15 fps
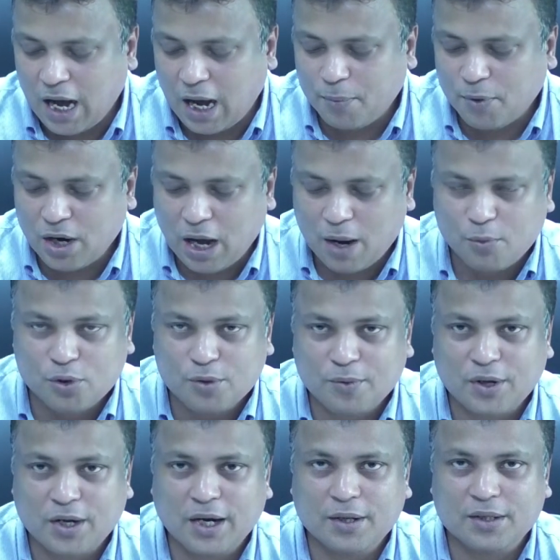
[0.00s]
আবার
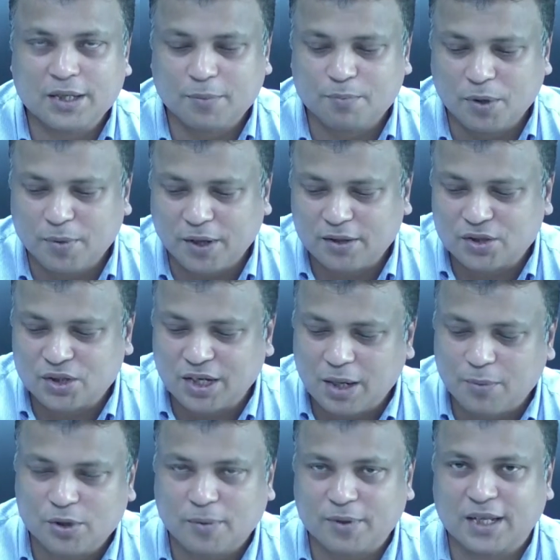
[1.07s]
আবনুমোড়ানের যে বিভেদ
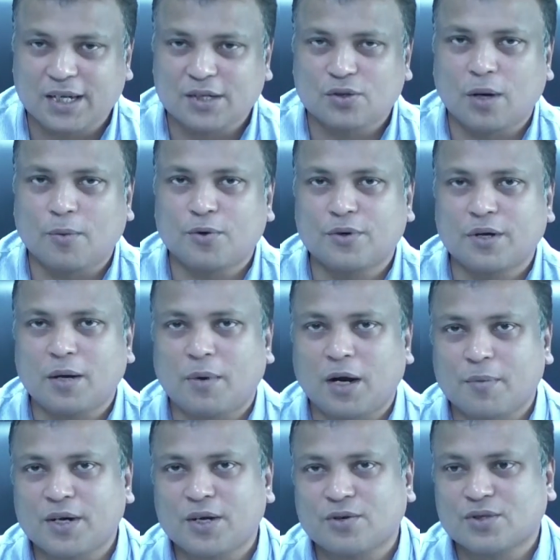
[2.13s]
সেটার মধ্যে আবার দেখা যেত আবনুমোড়ানে
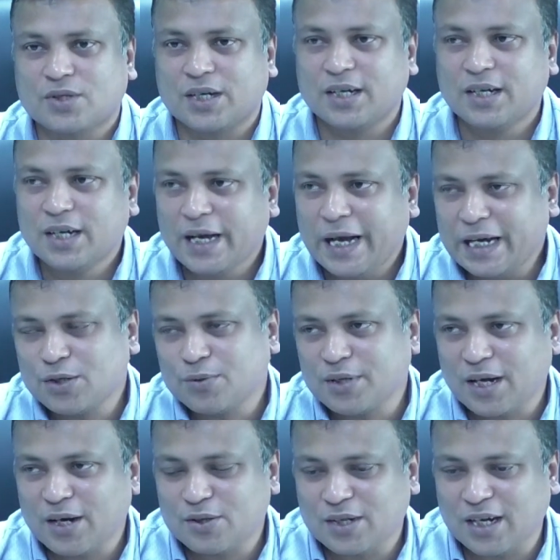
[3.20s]
মারামারি করছে এই সময়
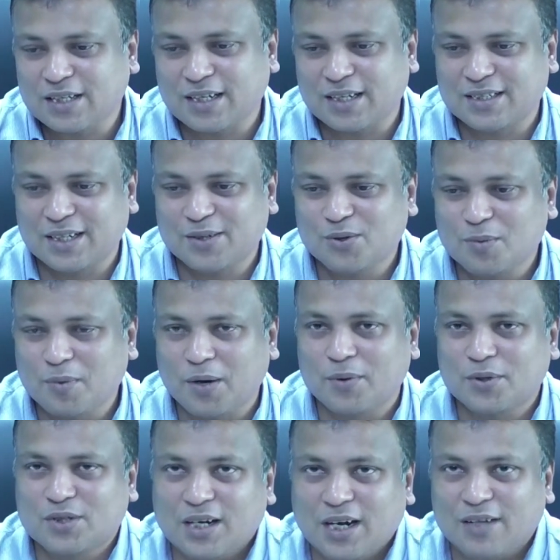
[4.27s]
দেখা যে আচ্ছা যে দুজন
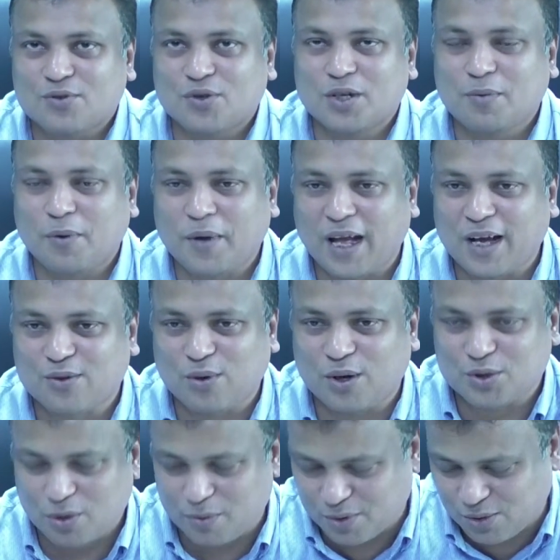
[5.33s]
মারামারি তারা রাজনৈতিকভাবে এক
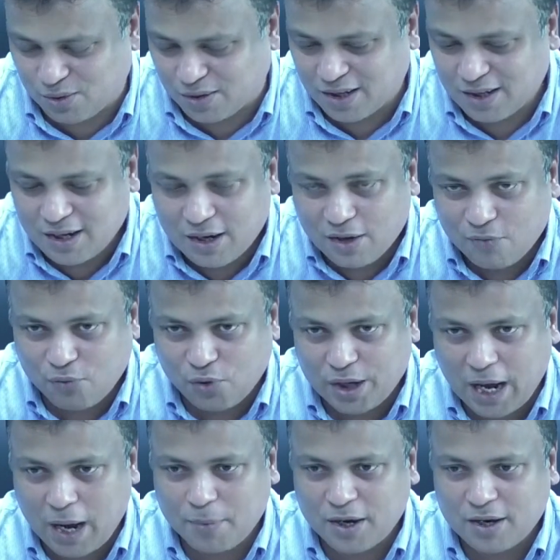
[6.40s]
দলের সমর্থক ফলে
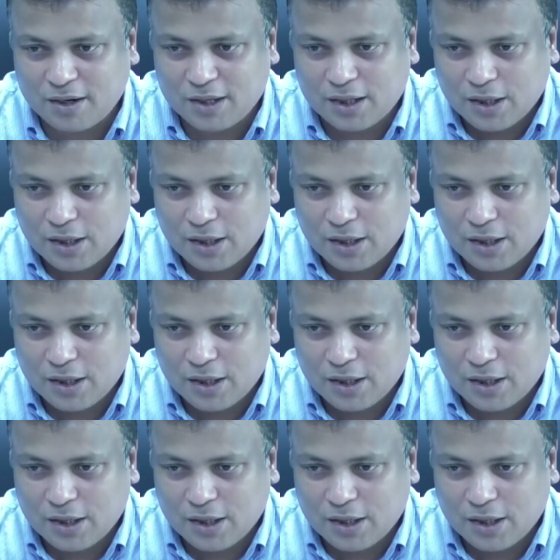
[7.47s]
আবার